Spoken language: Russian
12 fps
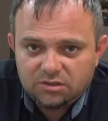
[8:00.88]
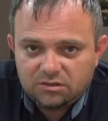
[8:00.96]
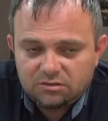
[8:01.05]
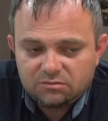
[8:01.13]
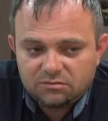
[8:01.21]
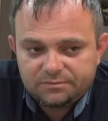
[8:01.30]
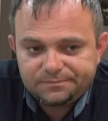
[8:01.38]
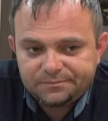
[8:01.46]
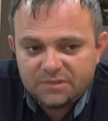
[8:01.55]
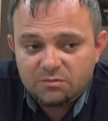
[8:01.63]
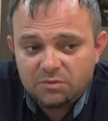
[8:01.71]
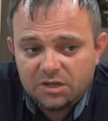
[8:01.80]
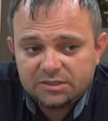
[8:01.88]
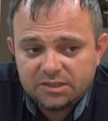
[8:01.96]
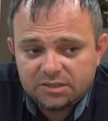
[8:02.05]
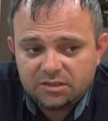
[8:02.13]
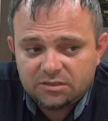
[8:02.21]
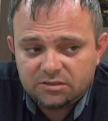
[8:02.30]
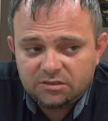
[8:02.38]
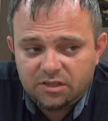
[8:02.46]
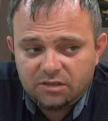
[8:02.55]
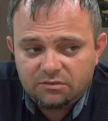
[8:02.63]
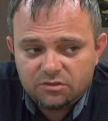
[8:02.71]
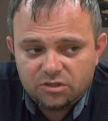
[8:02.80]
и имя Александра
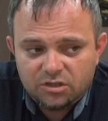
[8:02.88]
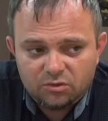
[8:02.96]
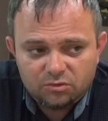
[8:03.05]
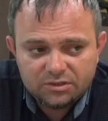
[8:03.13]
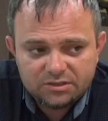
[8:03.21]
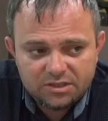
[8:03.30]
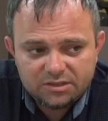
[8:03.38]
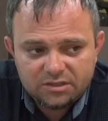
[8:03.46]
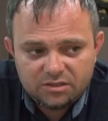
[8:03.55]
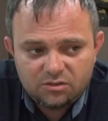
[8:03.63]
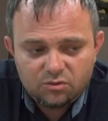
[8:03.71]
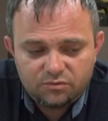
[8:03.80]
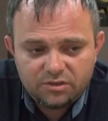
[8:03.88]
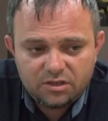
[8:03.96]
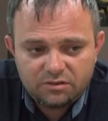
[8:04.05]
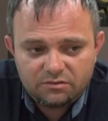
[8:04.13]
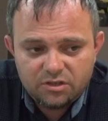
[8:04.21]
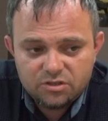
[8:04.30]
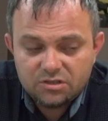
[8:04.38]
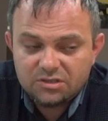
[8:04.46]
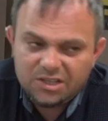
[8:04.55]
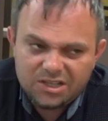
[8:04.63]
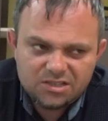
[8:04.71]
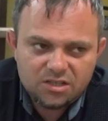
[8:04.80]
Зинкевича, они у нас как-то не увековечены.
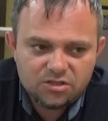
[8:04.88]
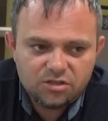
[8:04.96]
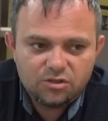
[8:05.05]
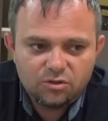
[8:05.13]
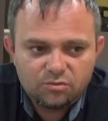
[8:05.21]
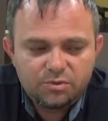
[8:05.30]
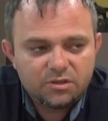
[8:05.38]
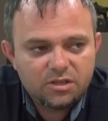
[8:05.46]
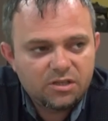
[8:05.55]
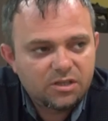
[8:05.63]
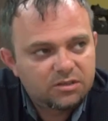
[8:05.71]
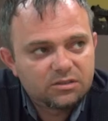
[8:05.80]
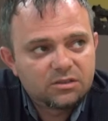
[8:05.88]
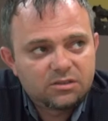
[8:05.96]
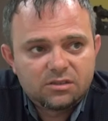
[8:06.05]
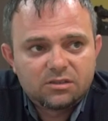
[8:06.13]
Да, Саша не любил каких-то таких.